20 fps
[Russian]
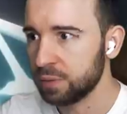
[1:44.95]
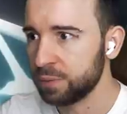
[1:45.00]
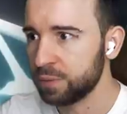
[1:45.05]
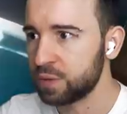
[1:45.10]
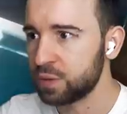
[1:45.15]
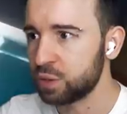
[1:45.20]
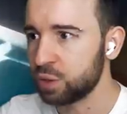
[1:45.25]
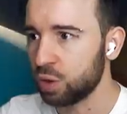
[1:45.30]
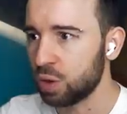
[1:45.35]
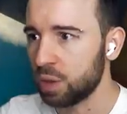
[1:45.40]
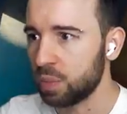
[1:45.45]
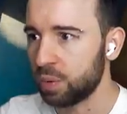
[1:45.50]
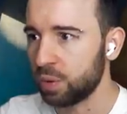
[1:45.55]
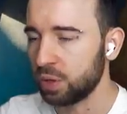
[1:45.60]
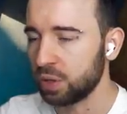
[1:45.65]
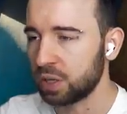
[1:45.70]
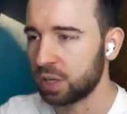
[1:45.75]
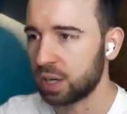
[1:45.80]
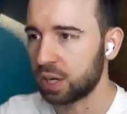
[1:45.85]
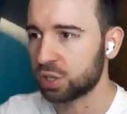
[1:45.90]
Все, я
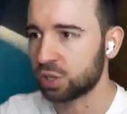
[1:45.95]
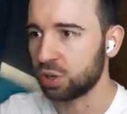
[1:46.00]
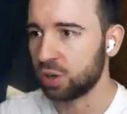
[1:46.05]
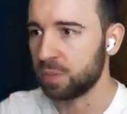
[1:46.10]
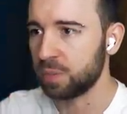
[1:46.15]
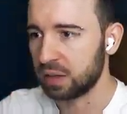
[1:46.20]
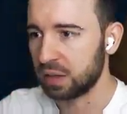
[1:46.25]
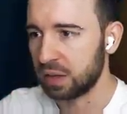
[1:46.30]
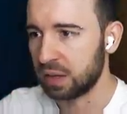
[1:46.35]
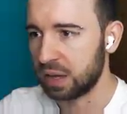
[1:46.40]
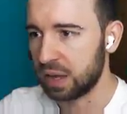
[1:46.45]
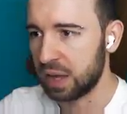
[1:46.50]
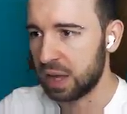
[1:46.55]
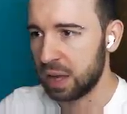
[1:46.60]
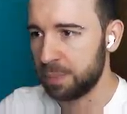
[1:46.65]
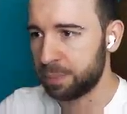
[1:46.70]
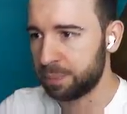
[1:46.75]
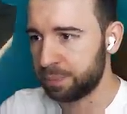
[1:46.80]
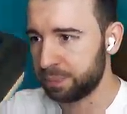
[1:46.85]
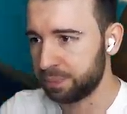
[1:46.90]
понял, хорошо.
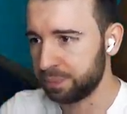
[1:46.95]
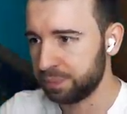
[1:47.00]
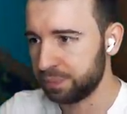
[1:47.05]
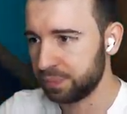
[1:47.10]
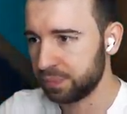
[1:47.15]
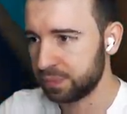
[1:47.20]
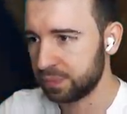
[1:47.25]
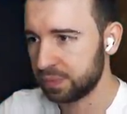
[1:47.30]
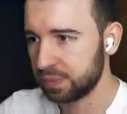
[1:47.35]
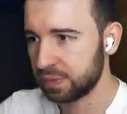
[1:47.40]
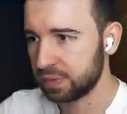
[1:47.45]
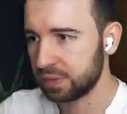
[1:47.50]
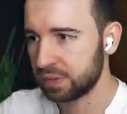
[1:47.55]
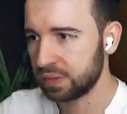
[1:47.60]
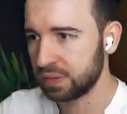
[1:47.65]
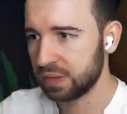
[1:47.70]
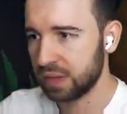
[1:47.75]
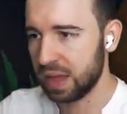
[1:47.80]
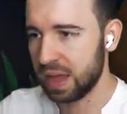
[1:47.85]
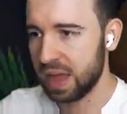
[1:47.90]
Ап!
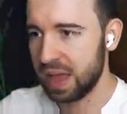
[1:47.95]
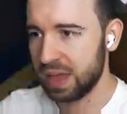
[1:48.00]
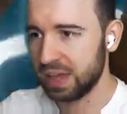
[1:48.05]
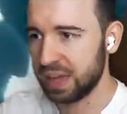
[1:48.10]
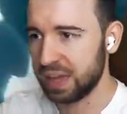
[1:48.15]
А